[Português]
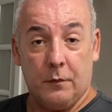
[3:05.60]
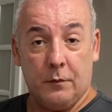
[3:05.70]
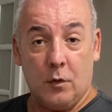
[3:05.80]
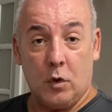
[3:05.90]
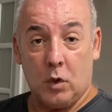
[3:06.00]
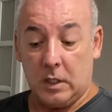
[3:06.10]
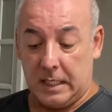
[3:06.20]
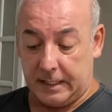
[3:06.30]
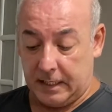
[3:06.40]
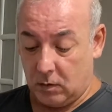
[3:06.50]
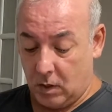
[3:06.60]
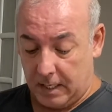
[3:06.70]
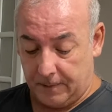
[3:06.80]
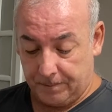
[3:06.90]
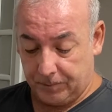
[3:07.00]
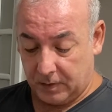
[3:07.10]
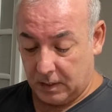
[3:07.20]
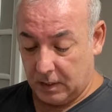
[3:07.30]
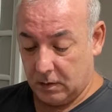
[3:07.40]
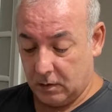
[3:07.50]
Vou colocar aqui agora.
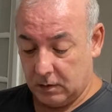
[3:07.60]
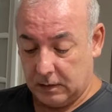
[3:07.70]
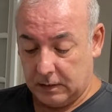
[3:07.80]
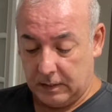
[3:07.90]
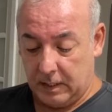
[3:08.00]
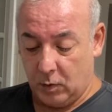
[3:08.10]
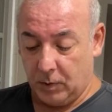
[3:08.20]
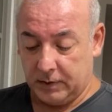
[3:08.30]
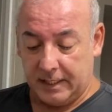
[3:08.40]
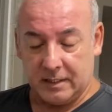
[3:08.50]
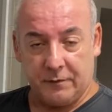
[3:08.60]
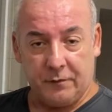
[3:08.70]
Né, eu botei essa,